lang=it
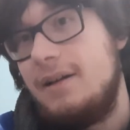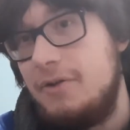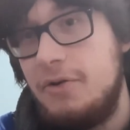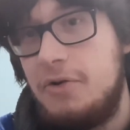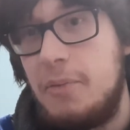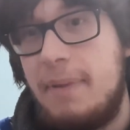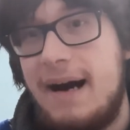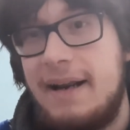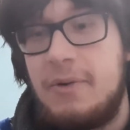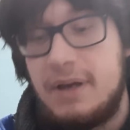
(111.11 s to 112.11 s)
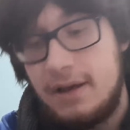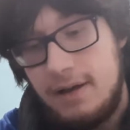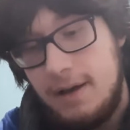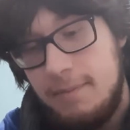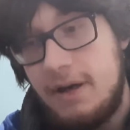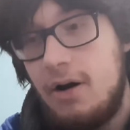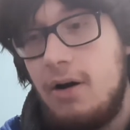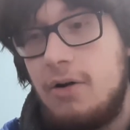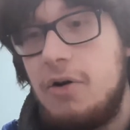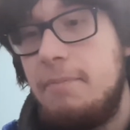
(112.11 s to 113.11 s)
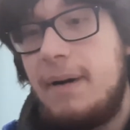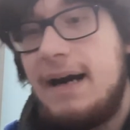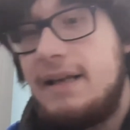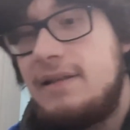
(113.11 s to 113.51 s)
Non compare qui, però compare